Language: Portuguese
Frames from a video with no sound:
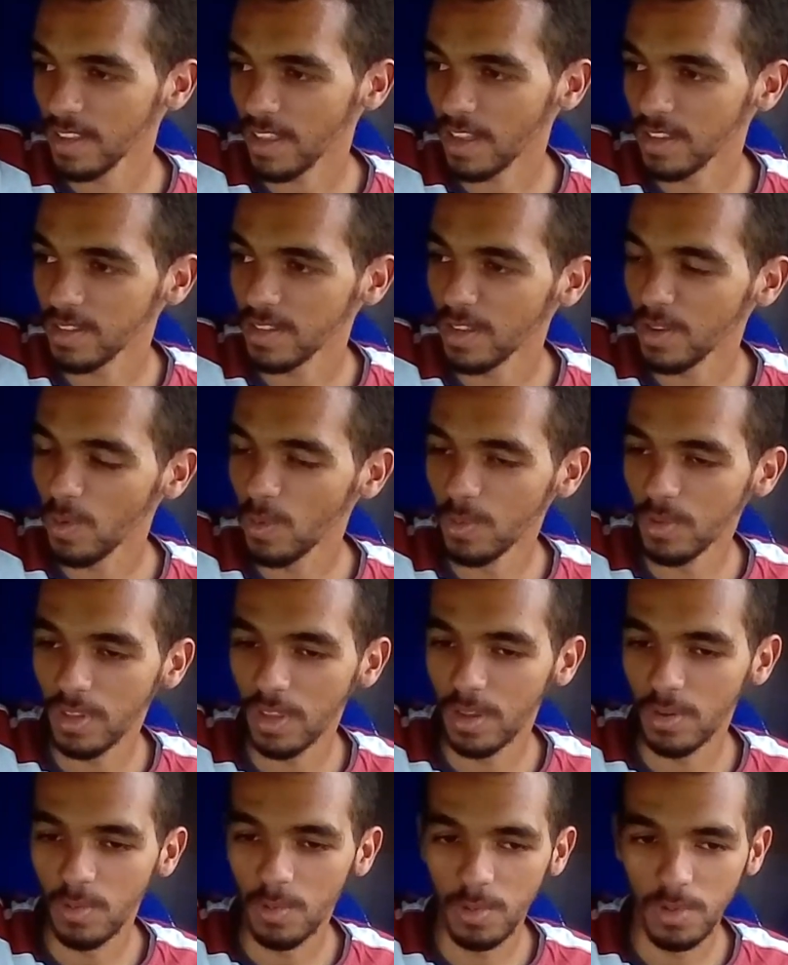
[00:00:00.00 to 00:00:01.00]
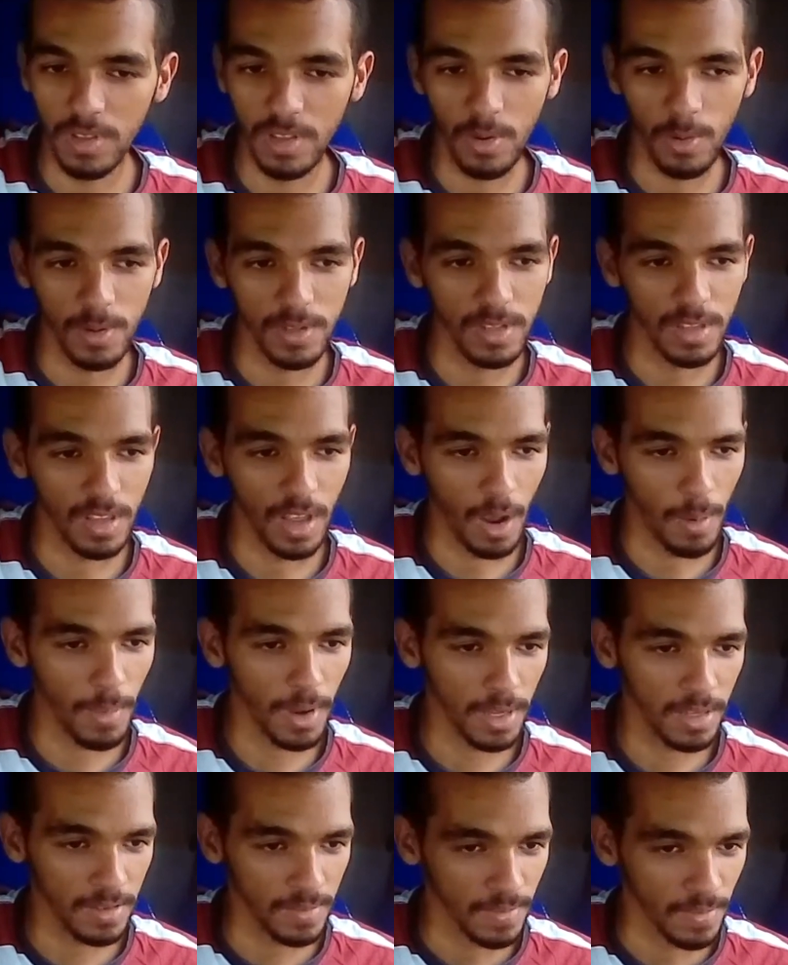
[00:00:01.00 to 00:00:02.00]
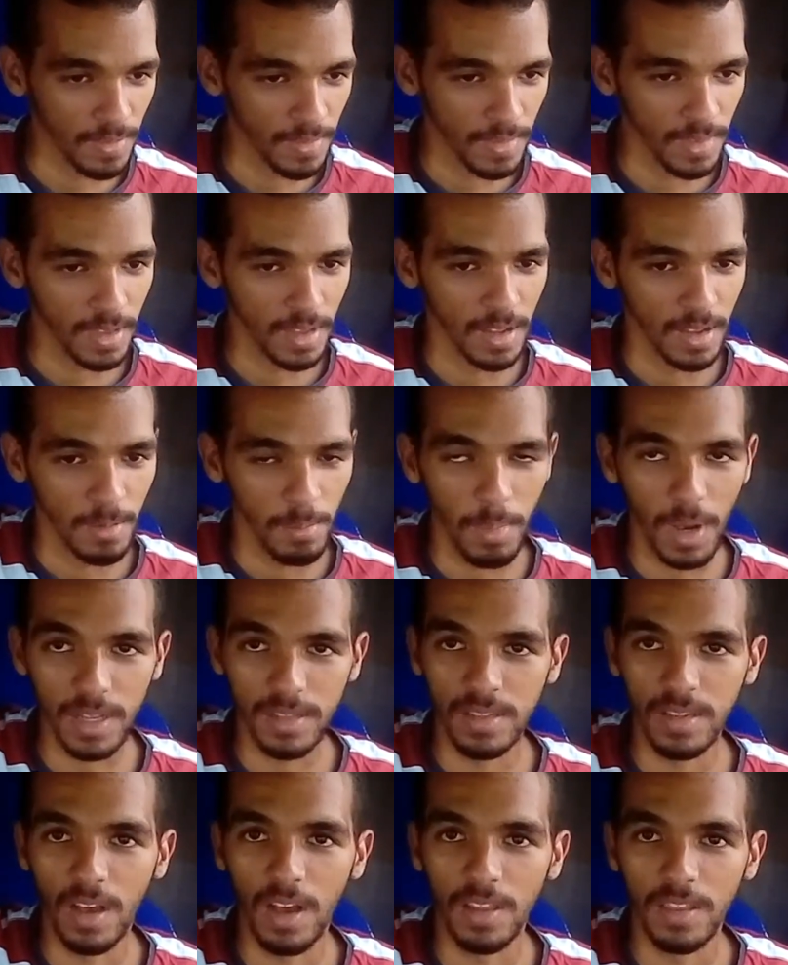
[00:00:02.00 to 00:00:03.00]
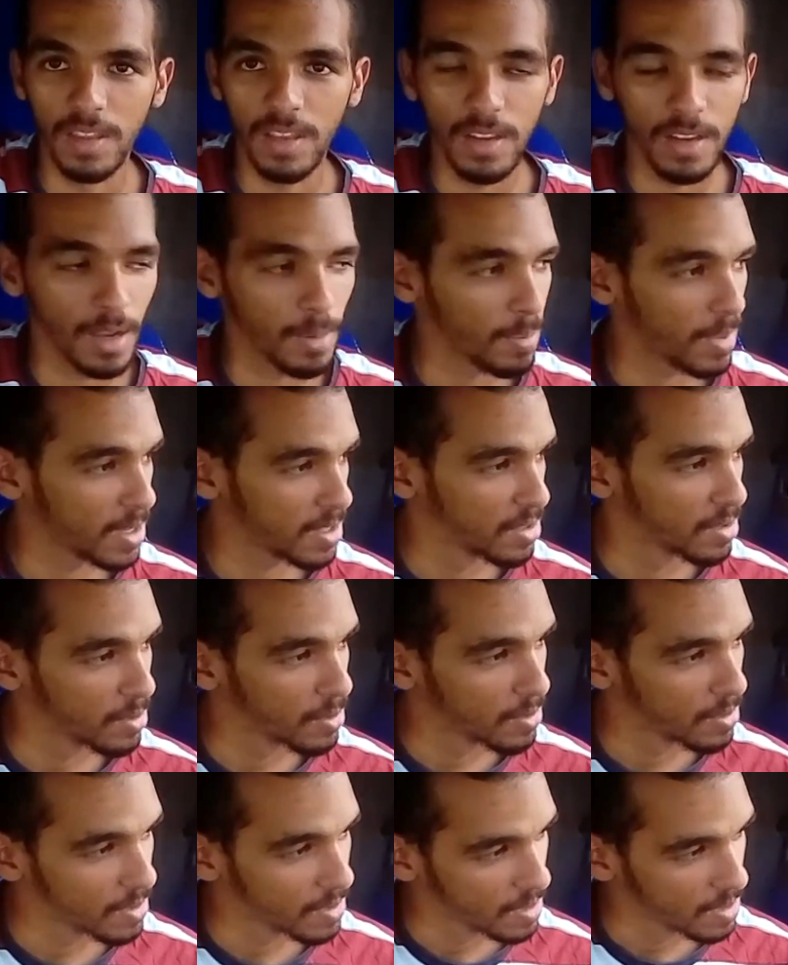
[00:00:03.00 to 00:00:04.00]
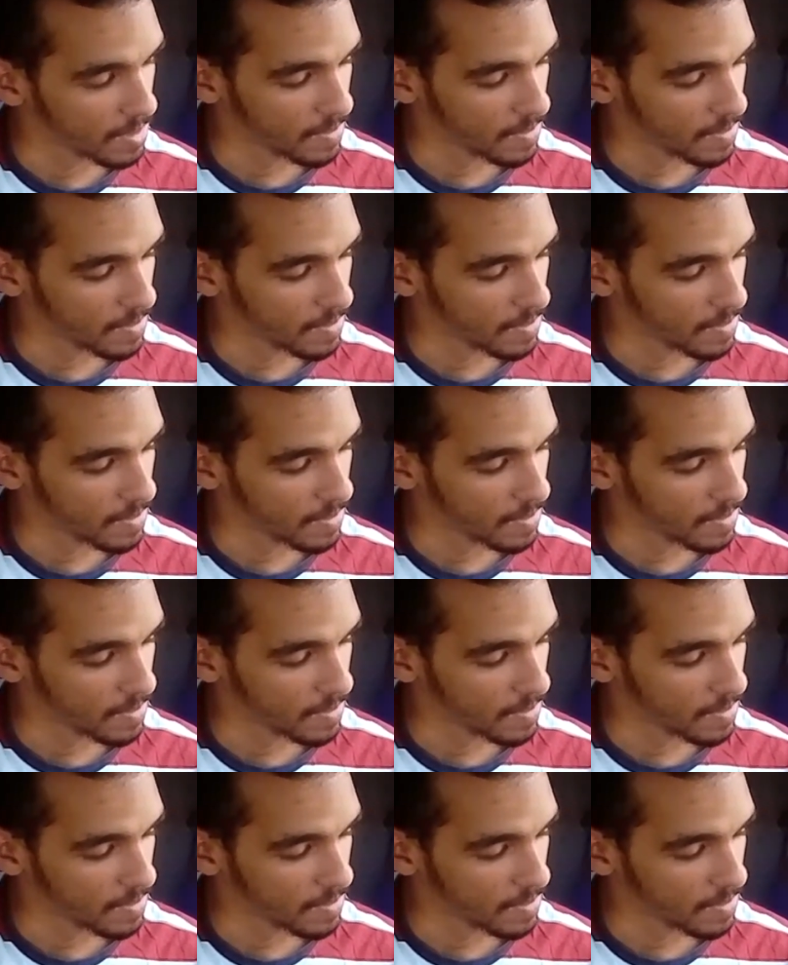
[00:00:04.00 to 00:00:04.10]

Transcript: Tá sem conteúdo e coisa e tal. Mas passado, né? Já passou.